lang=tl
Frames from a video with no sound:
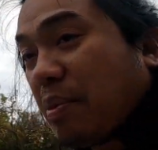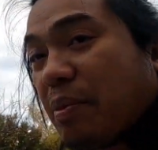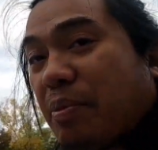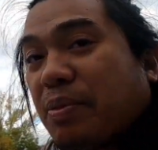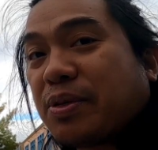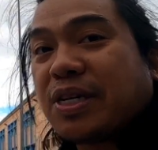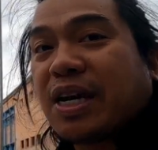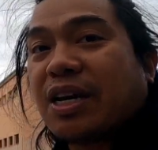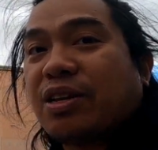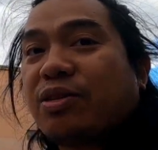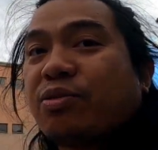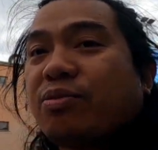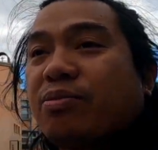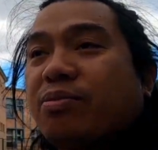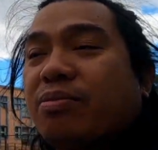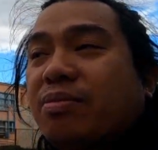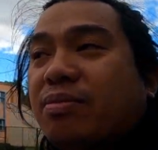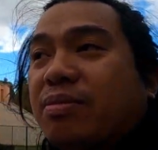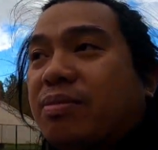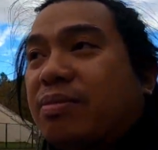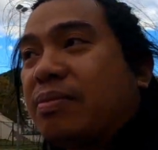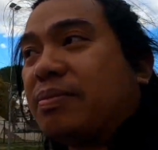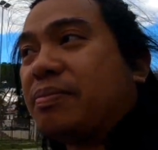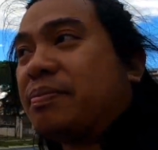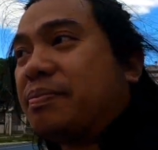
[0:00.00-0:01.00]
niya pa masyadong
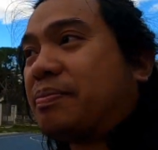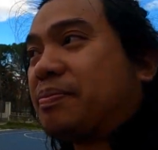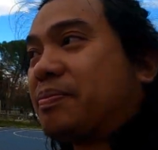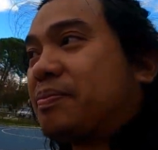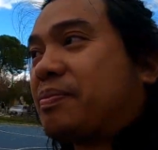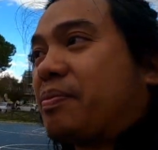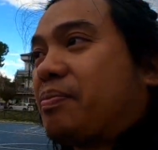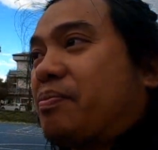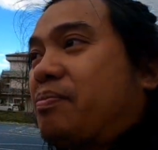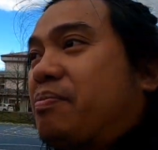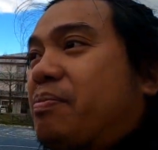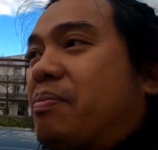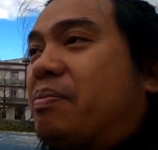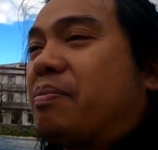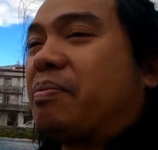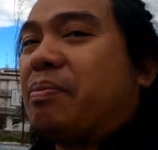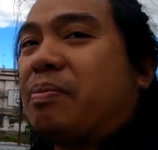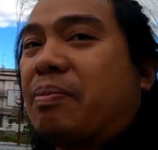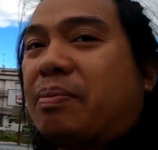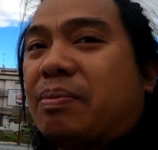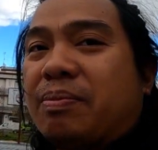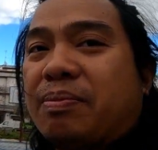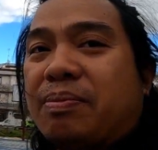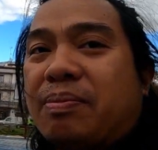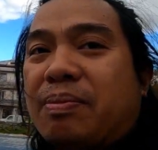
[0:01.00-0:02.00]

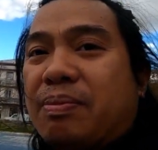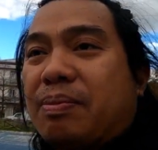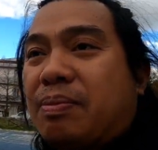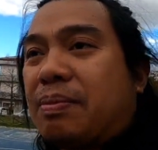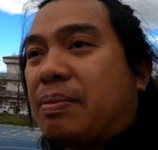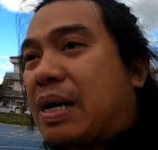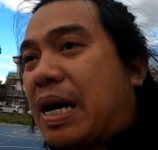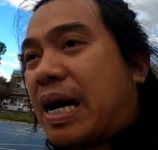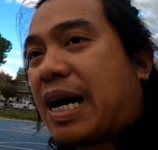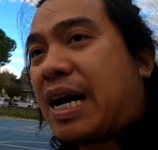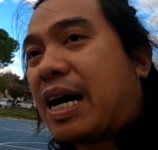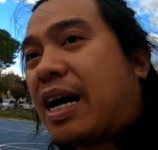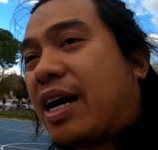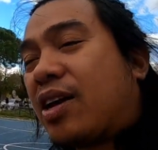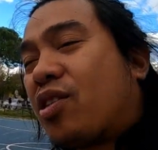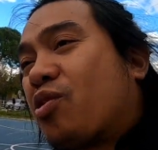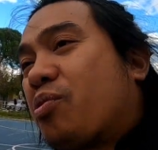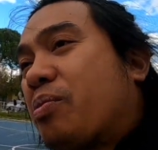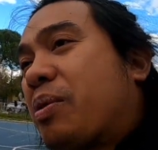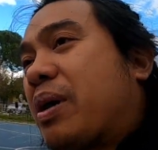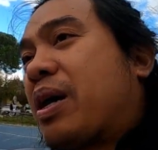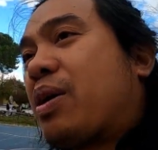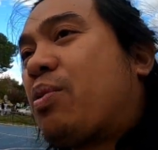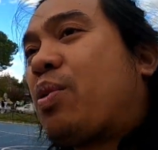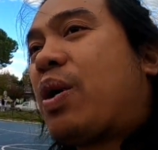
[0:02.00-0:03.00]
ma
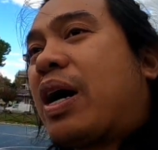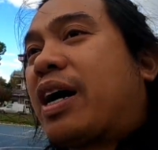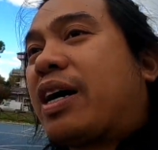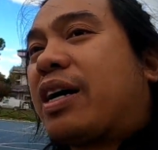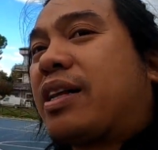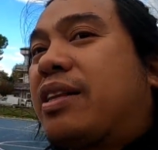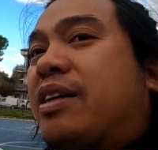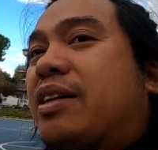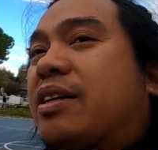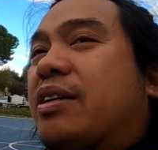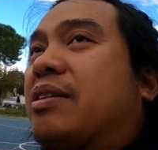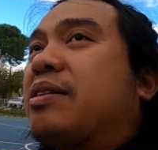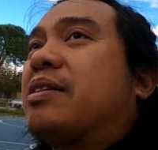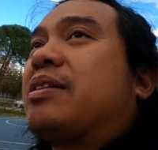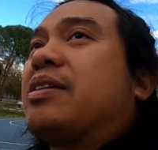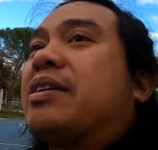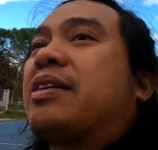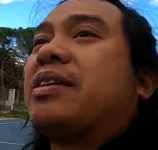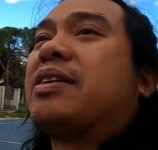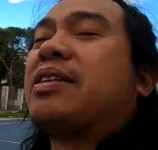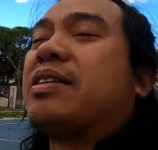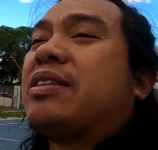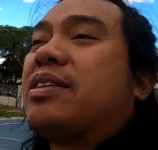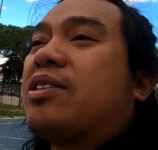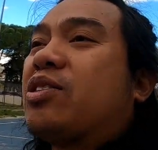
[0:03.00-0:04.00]
ano mahawakan ng
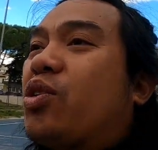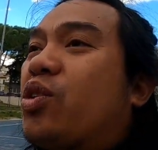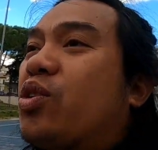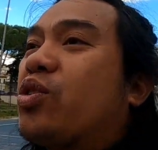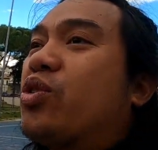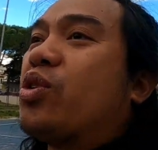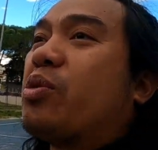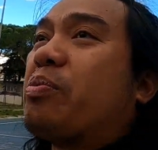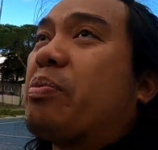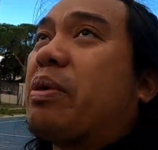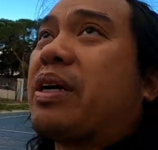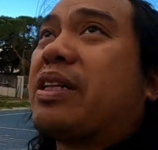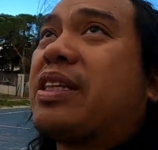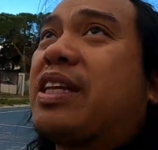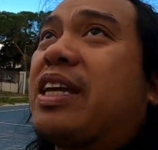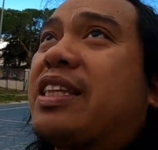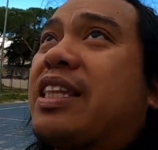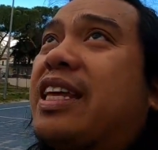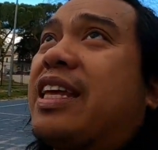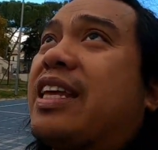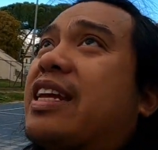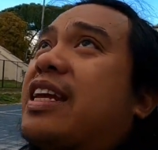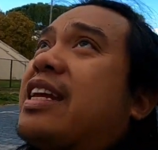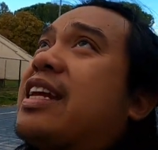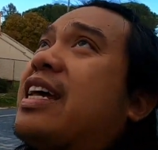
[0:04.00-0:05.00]
todo pag
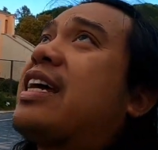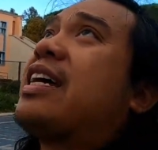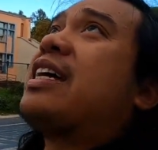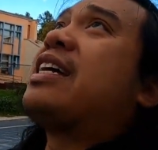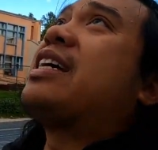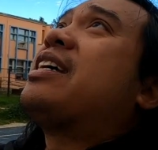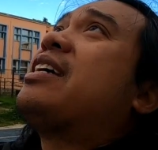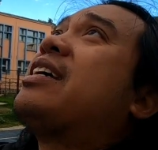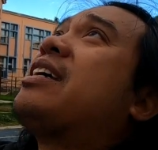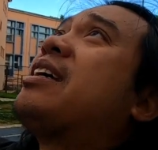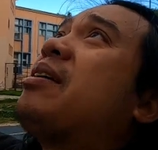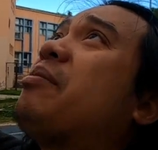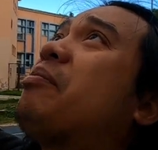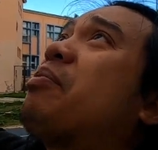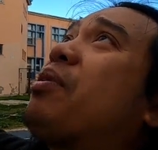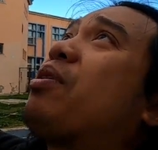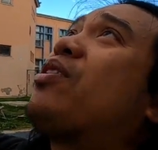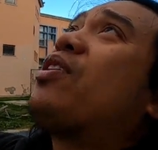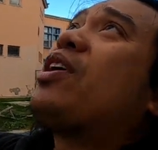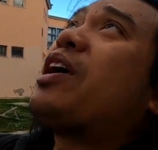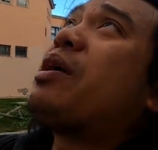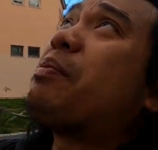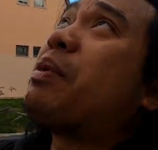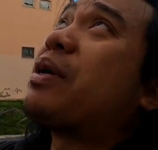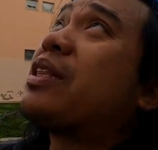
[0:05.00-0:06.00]
titira na pero
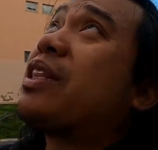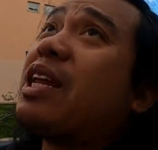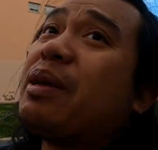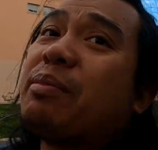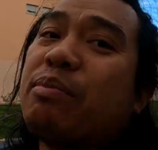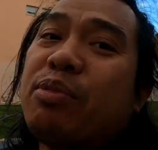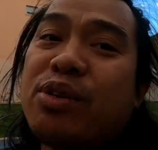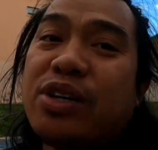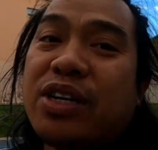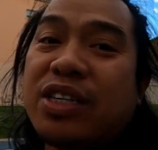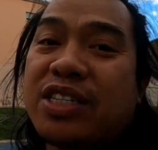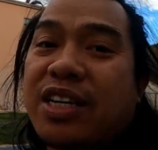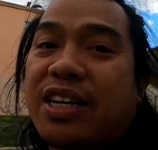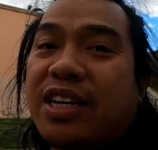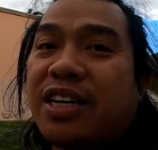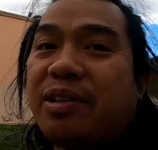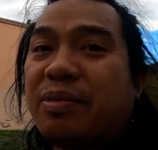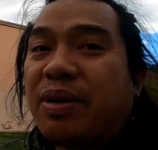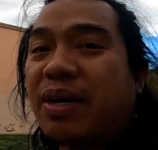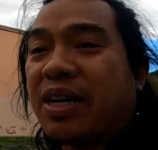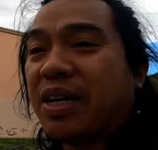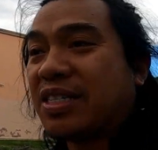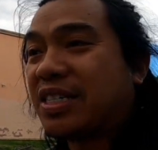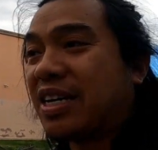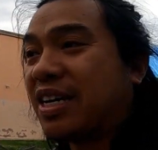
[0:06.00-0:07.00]
nakapag-dribble na siya
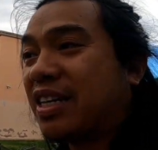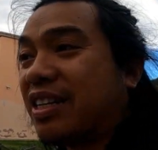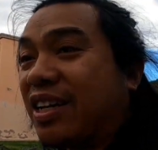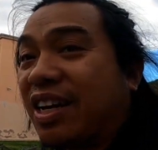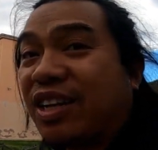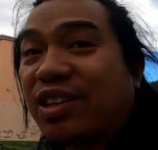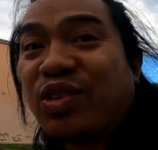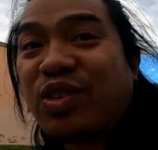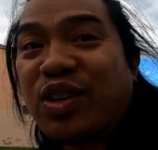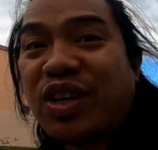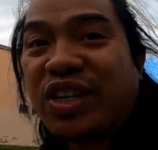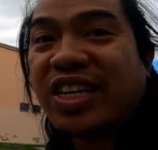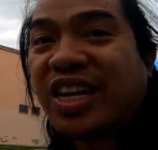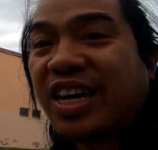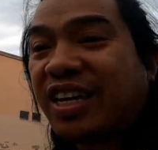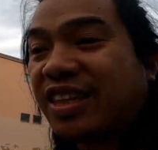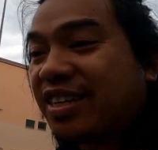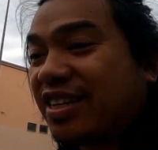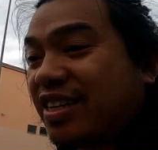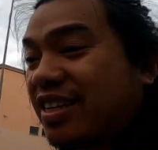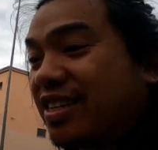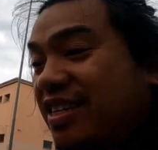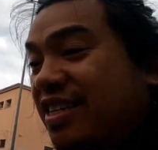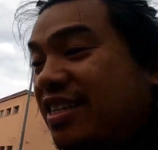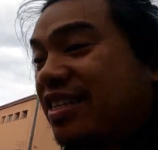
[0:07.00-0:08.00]
ng mag-isa hindi katulad
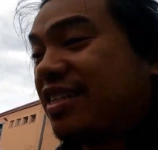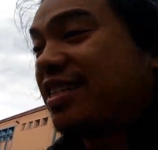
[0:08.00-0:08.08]
dati